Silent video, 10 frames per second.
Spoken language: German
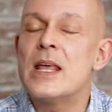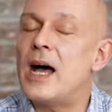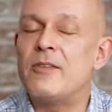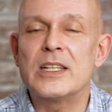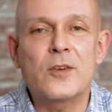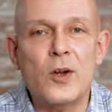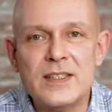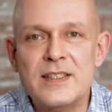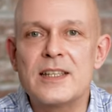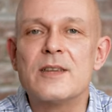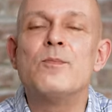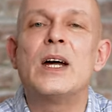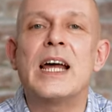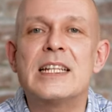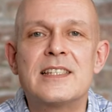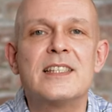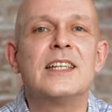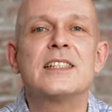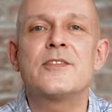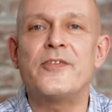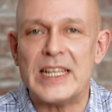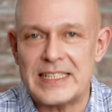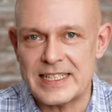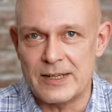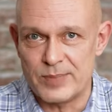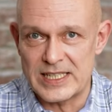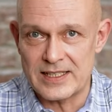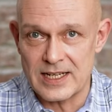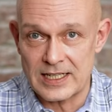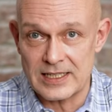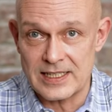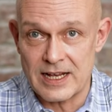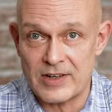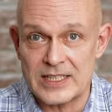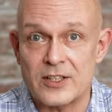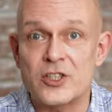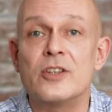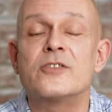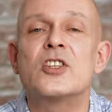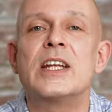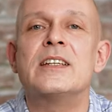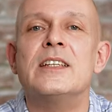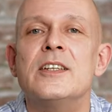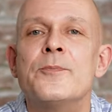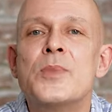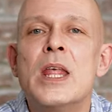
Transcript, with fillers: Aber trotzdem, man hat sich jetzt festgebissen an dieser Wasserstoffstrategie.